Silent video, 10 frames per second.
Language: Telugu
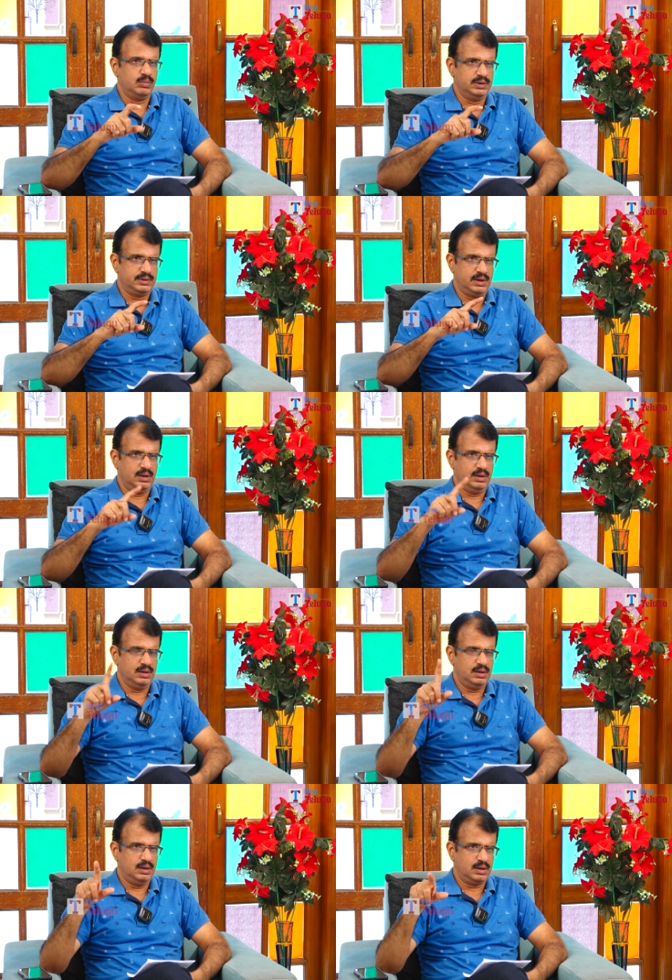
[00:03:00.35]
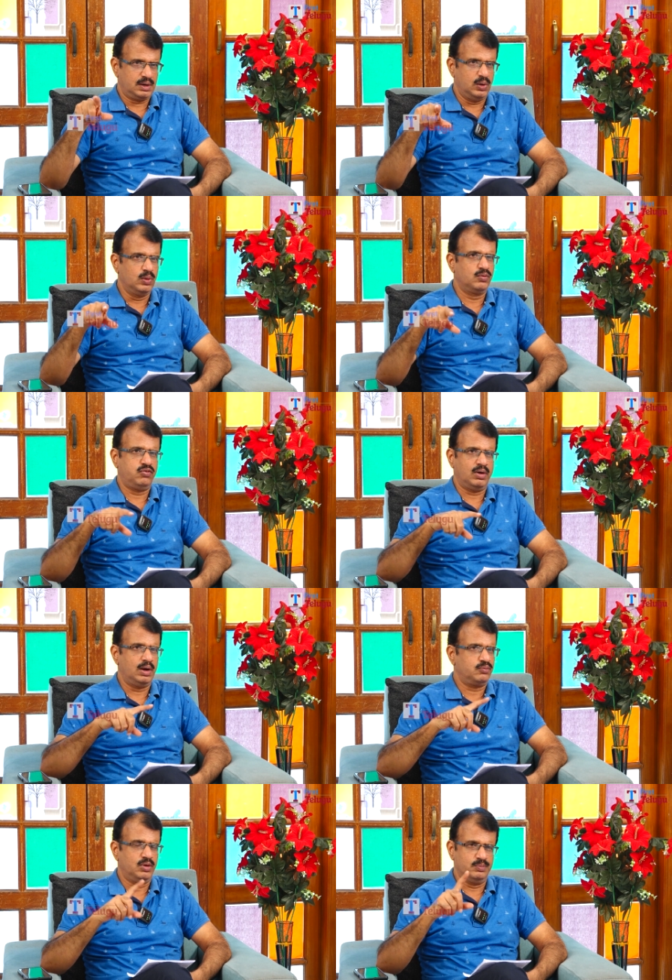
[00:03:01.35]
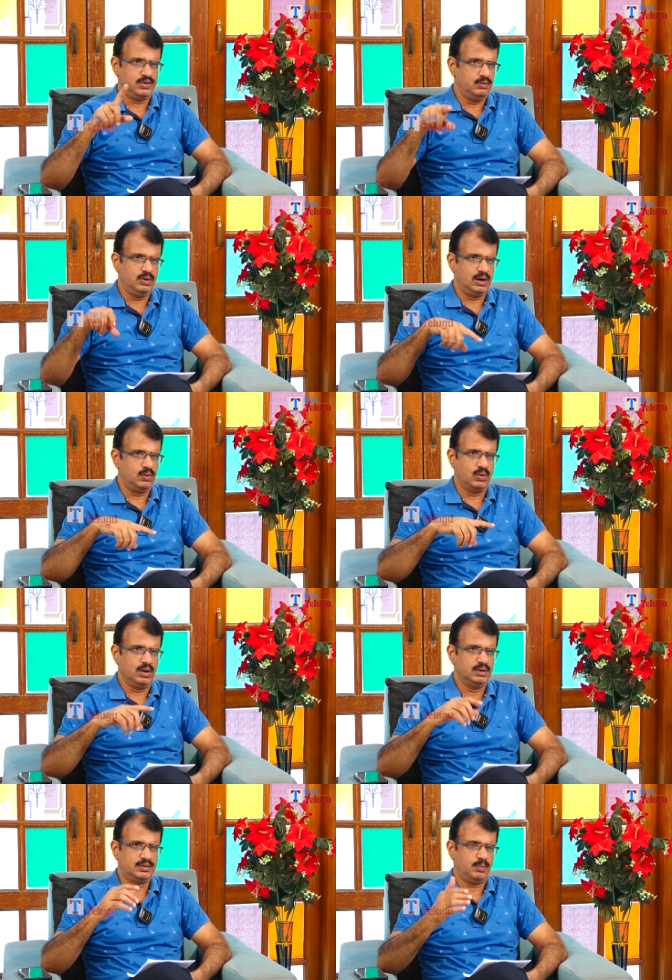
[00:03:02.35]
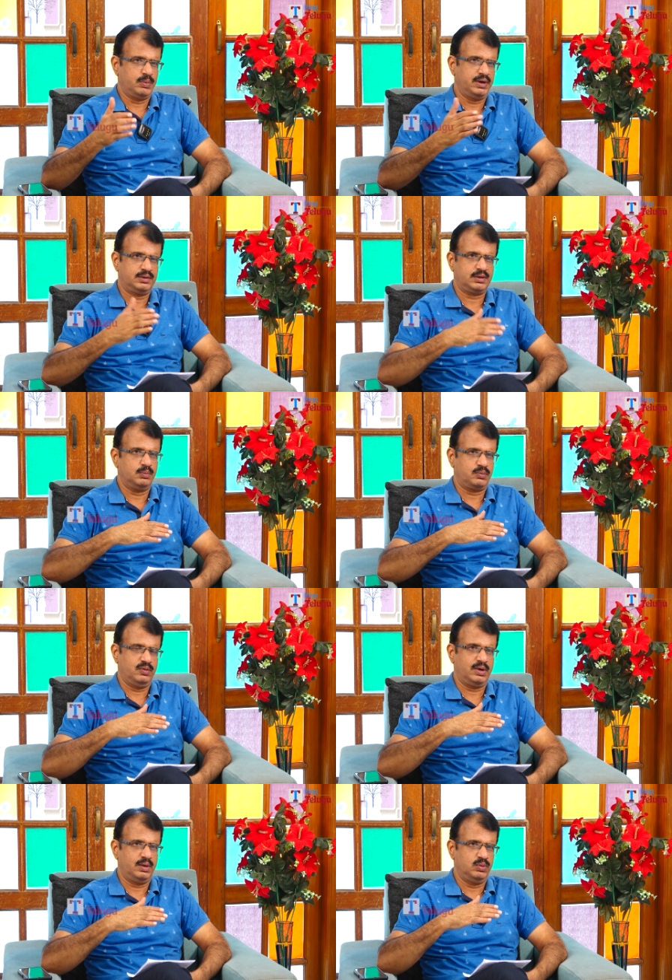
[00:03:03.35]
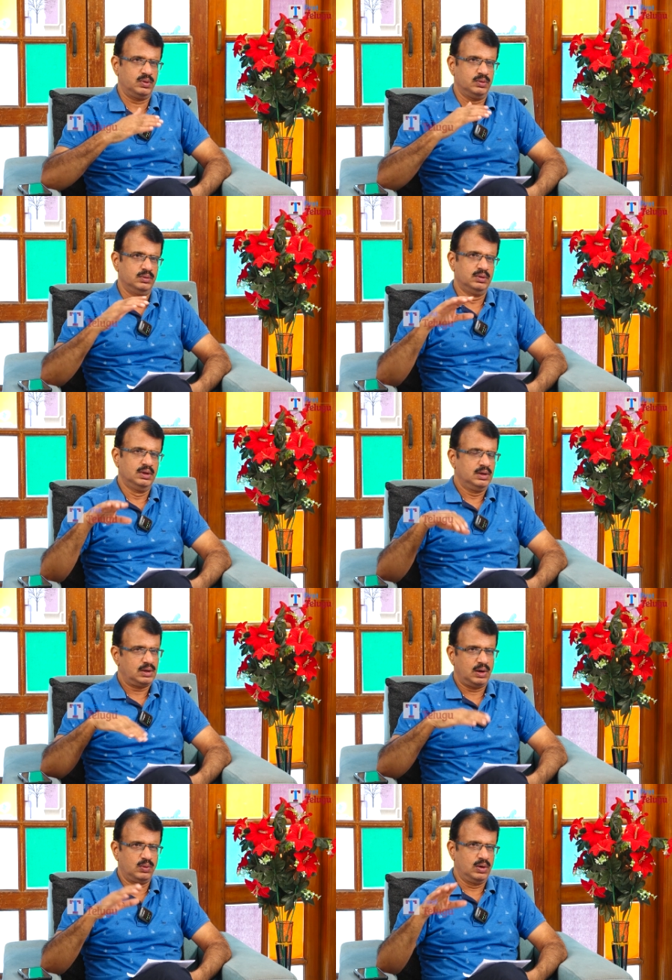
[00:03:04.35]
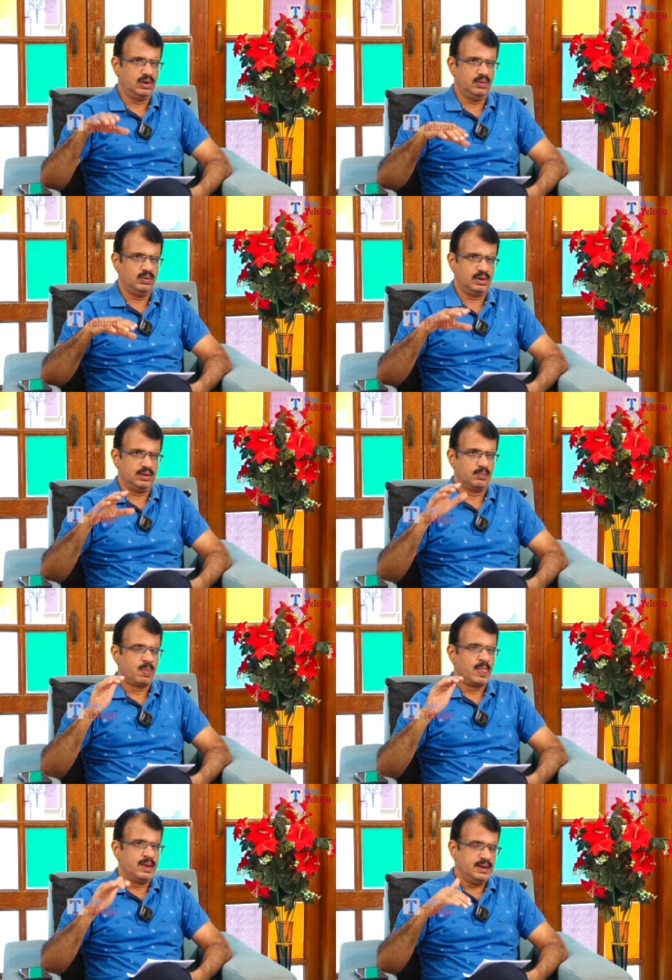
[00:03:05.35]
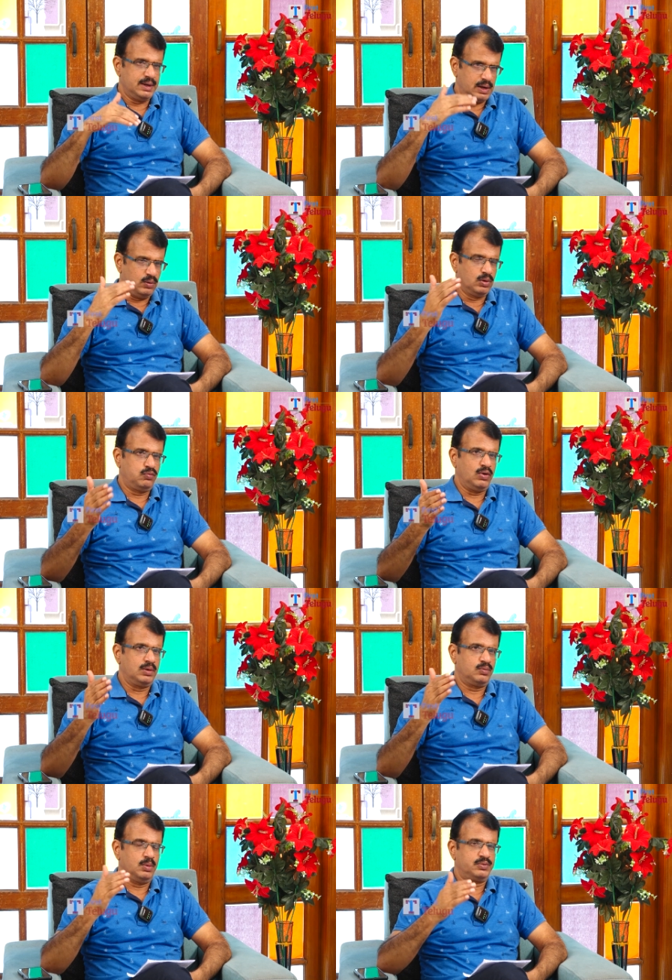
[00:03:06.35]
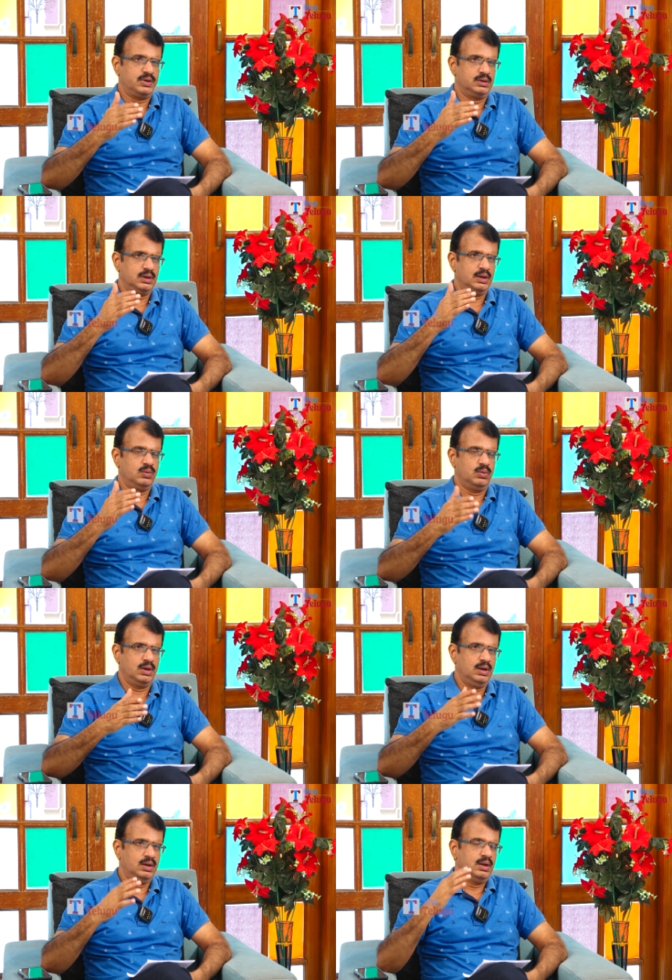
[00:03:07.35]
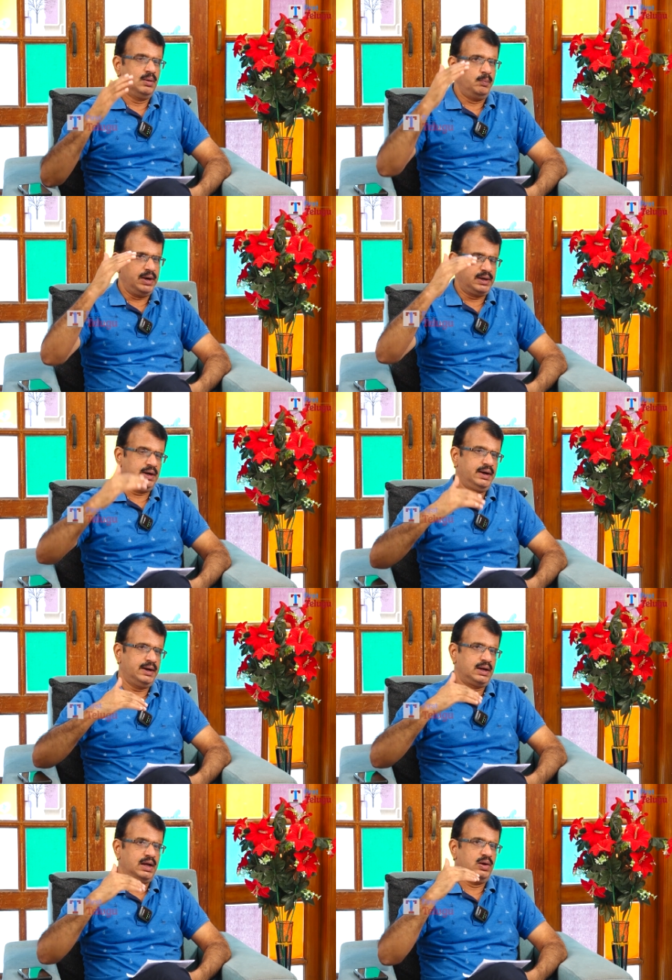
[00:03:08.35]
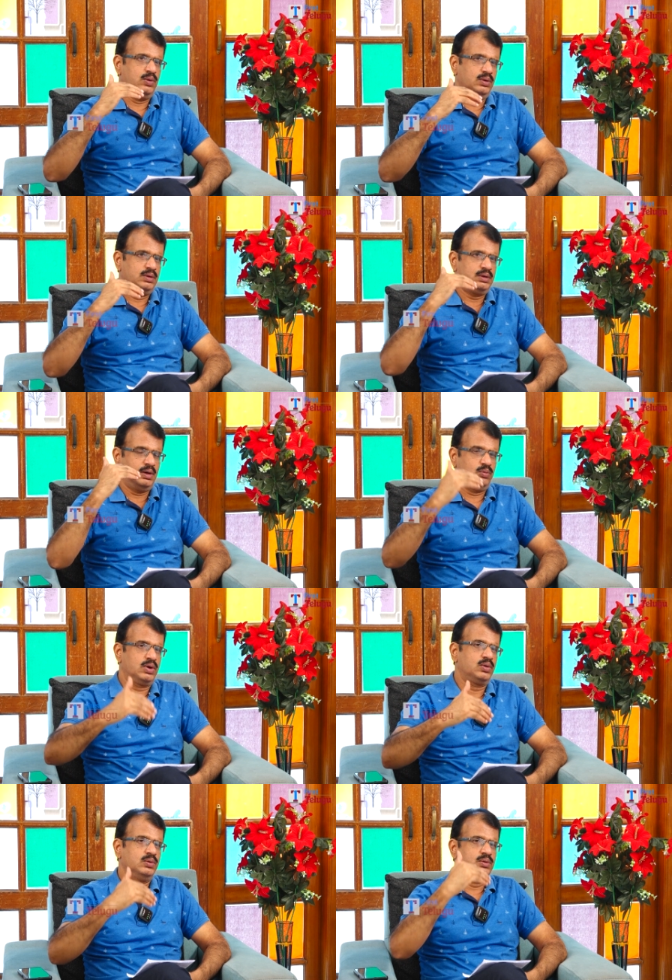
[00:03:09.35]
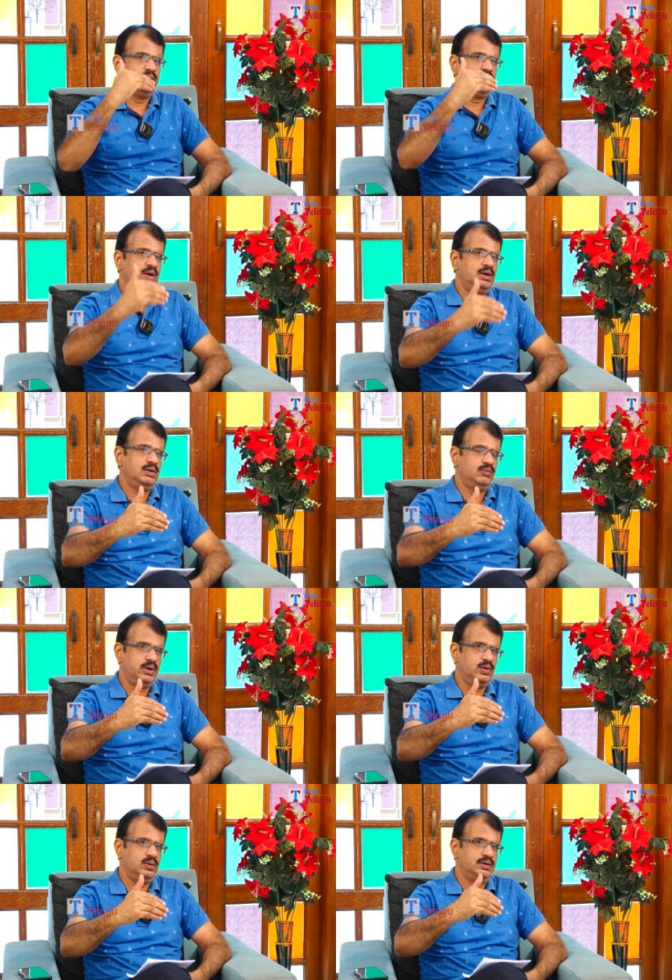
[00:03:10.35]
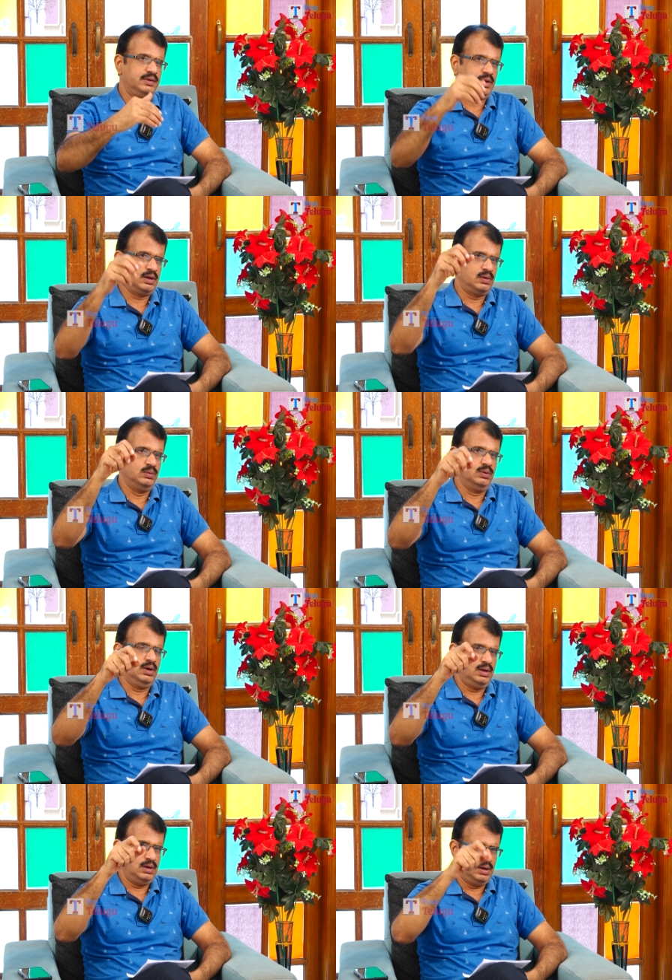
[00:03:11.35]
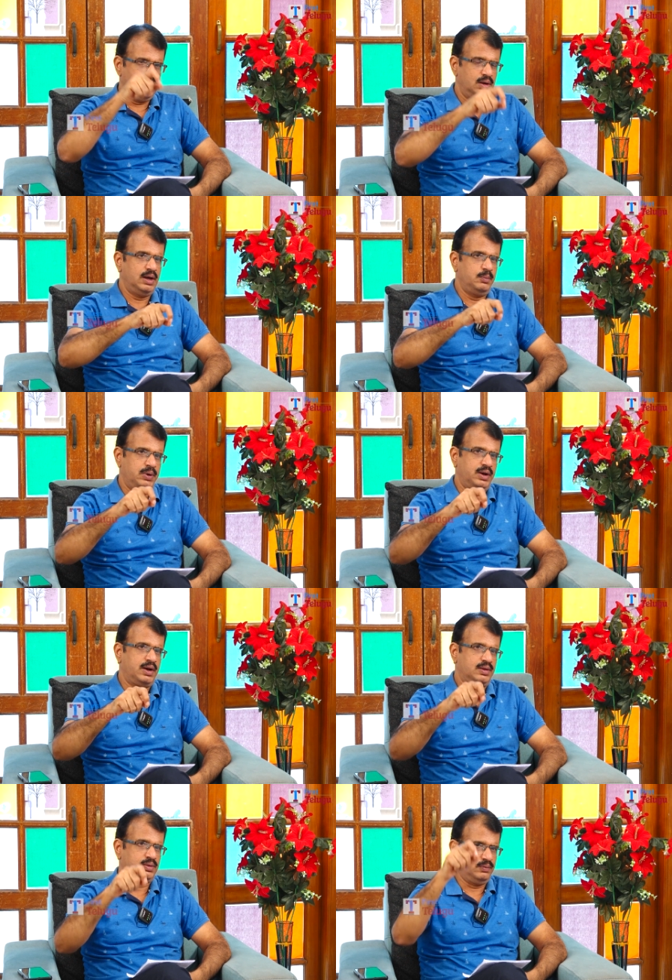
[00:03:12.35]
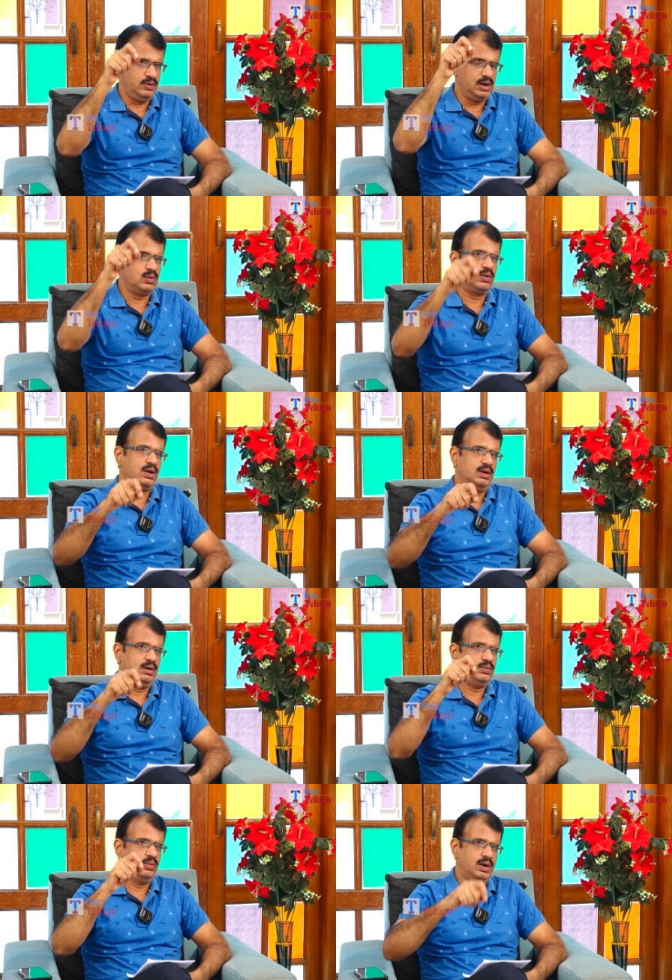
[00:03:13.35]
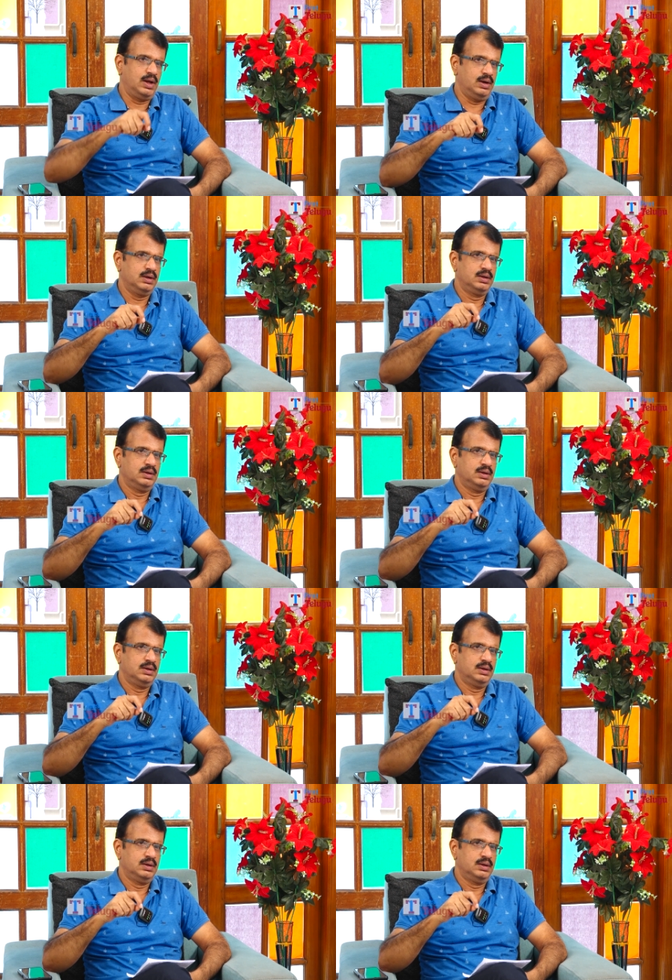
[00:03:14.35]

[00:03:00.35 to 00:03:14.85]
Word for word: సంబంధించిన క్లౌడ్ ప్లాట్ఫామ్స్ ఇవన్నీ కూడా సపరేట్ సాఫ్ట్వేర్ ఏమి ఉండదు క్లౌడ్లోనే ఉంటుంది ఈ క్లౌడ్ ప్లాట్ఫామ్స్ అన్నీ కూడా మెటాడేటాలో ఎవరు ఈ వీడియో చేశారు ఆ ఐపీ అడ్రస్ అవన్నీ కూడా ఉండాలి